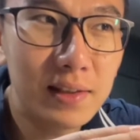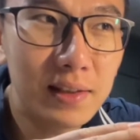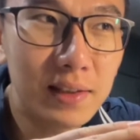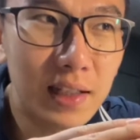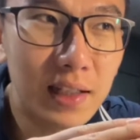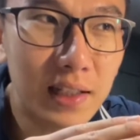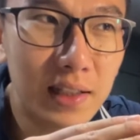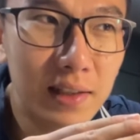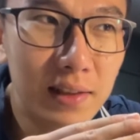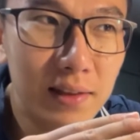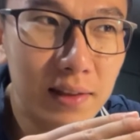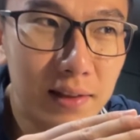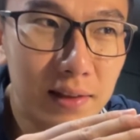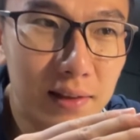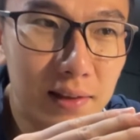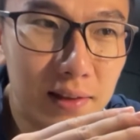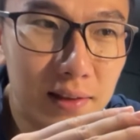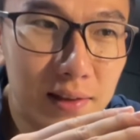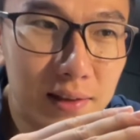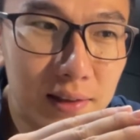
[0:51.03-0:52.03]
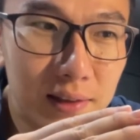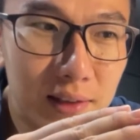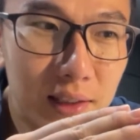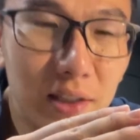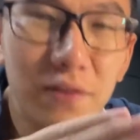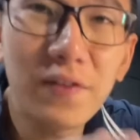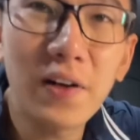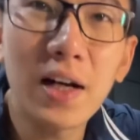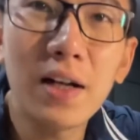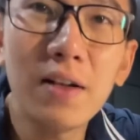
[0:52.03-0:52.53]
chỉ
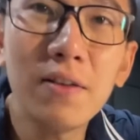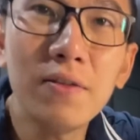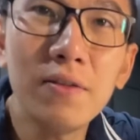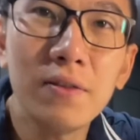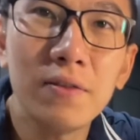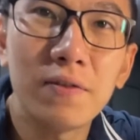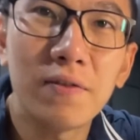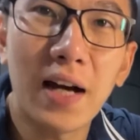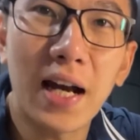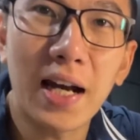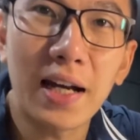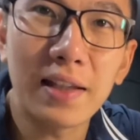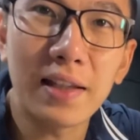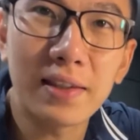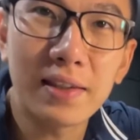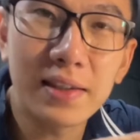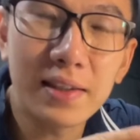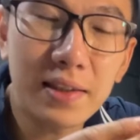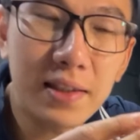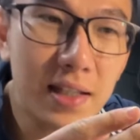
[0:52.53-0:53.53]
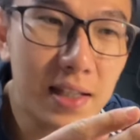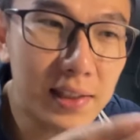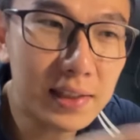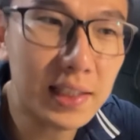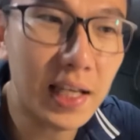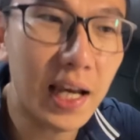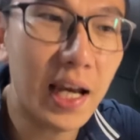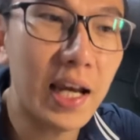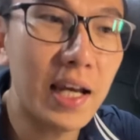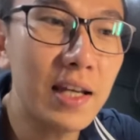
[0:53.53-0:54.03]
tư vấn và chia
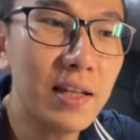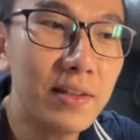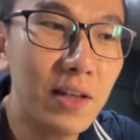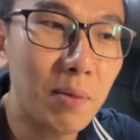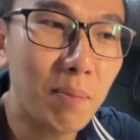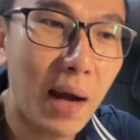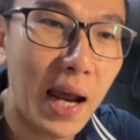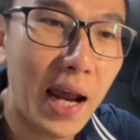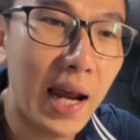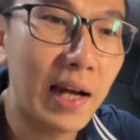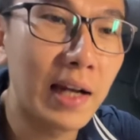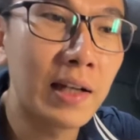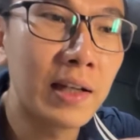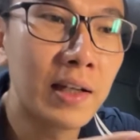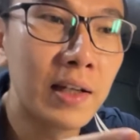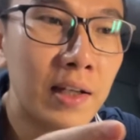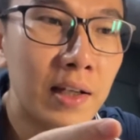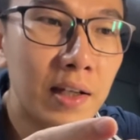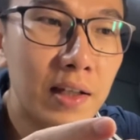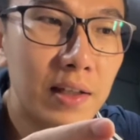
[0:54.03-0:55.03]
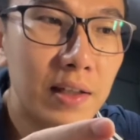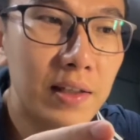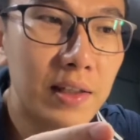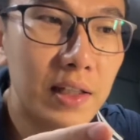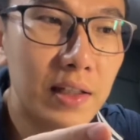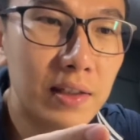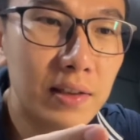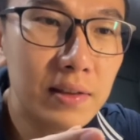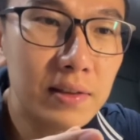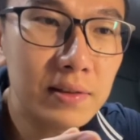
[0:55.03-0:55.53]
sẻ cho bạn
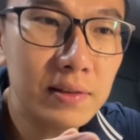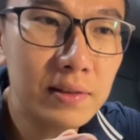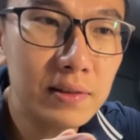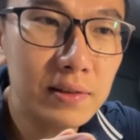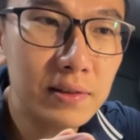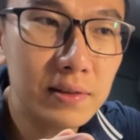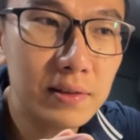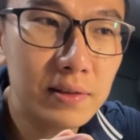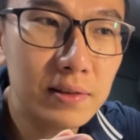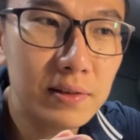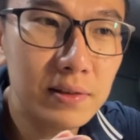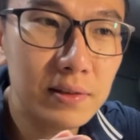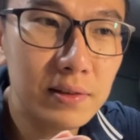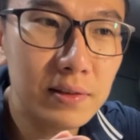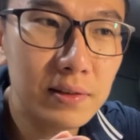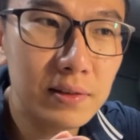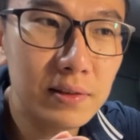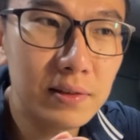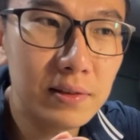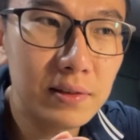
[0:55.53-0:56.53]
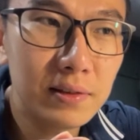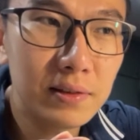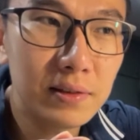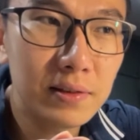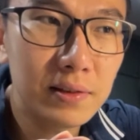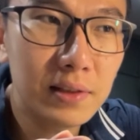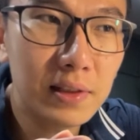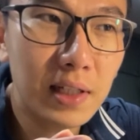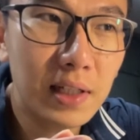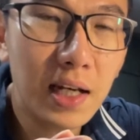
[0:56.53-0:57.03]
những
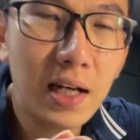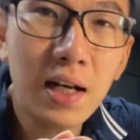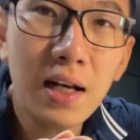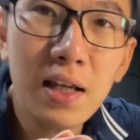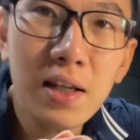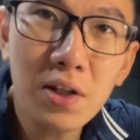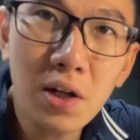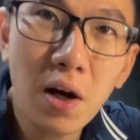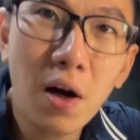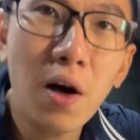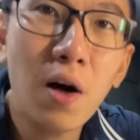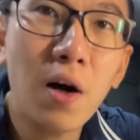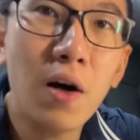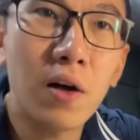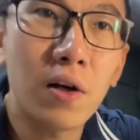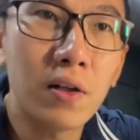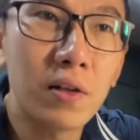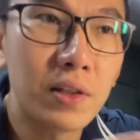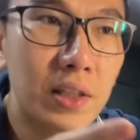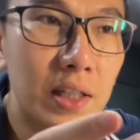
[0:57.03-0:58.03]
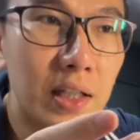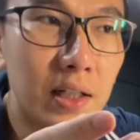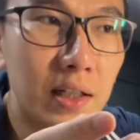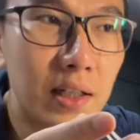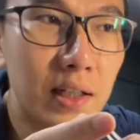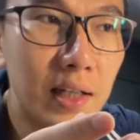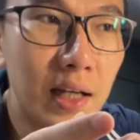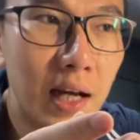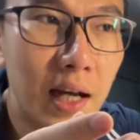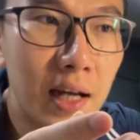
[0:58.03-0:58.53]
cái lý do
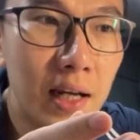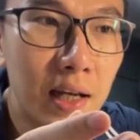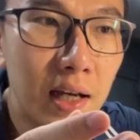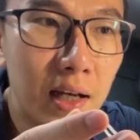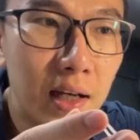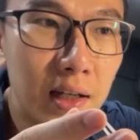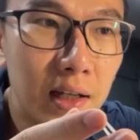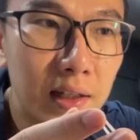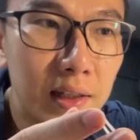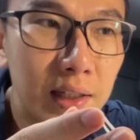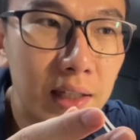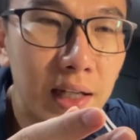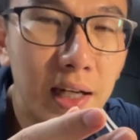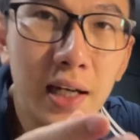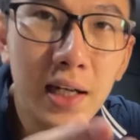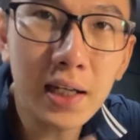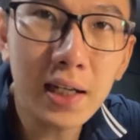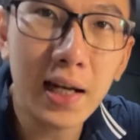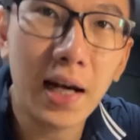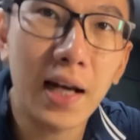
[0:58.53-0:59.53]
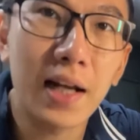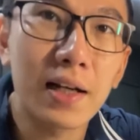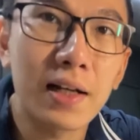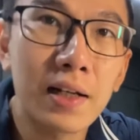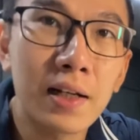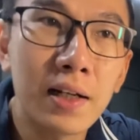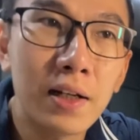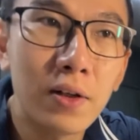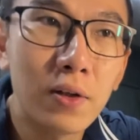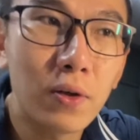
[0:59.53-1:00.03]
những cái à, khía cạnh
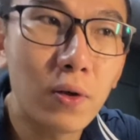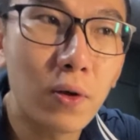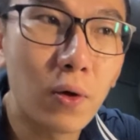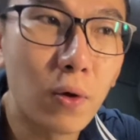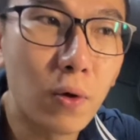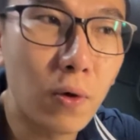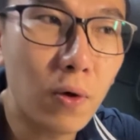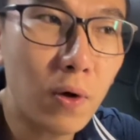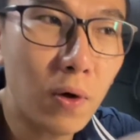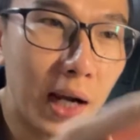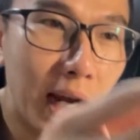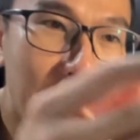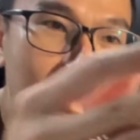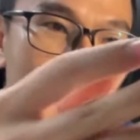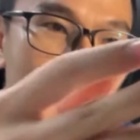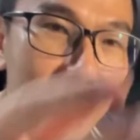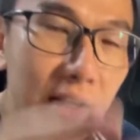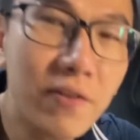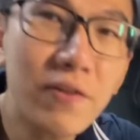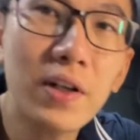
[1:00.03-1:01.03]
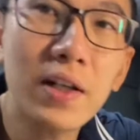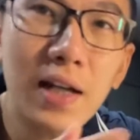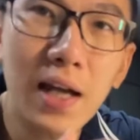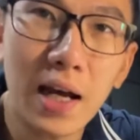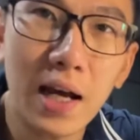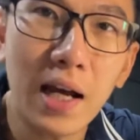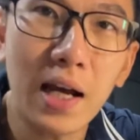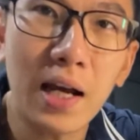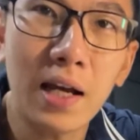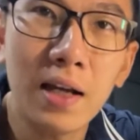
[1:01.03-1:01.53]
của hai cái vấn
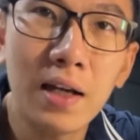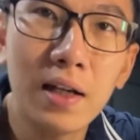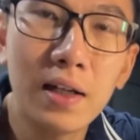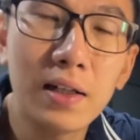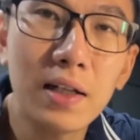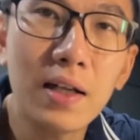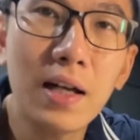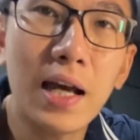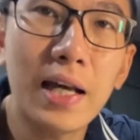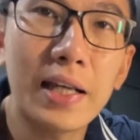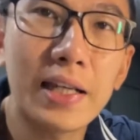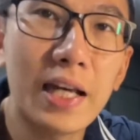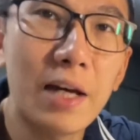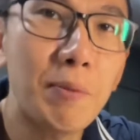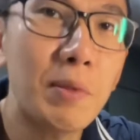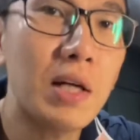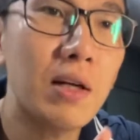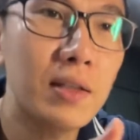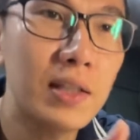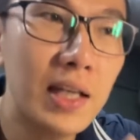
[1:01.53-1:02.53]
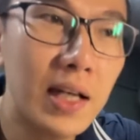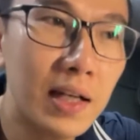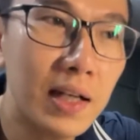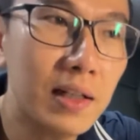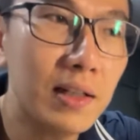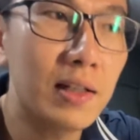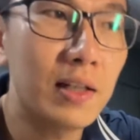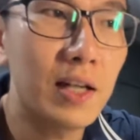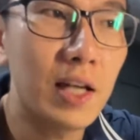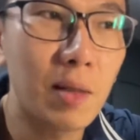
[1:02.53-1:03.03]
đề nó là giảm cân
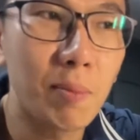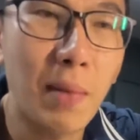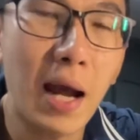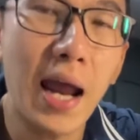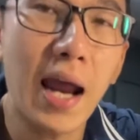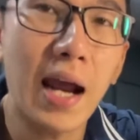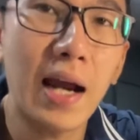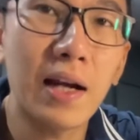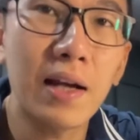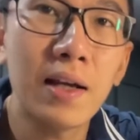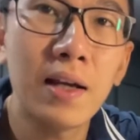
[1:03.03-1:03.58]
nhanh thì bạn